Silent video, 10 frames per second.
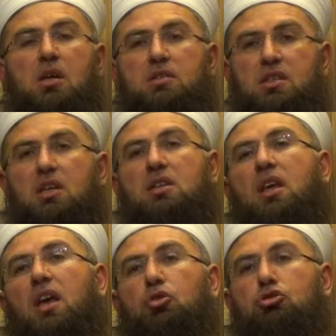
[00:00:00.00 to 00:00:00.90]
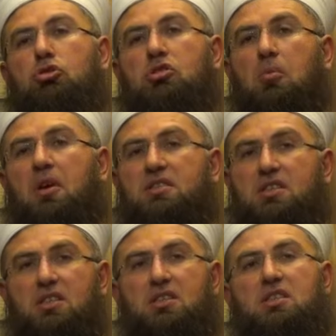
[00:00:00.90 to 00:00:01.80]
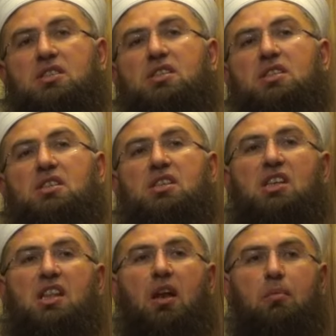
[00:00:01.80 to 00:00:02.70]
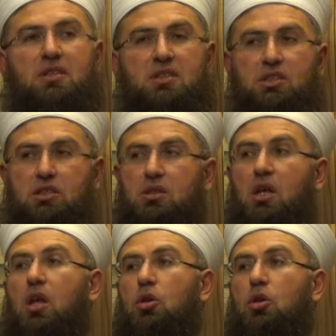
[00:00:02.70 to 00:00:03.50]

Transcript: sıkıntıya düştüğü zaman sıkıntısının giderilmesi için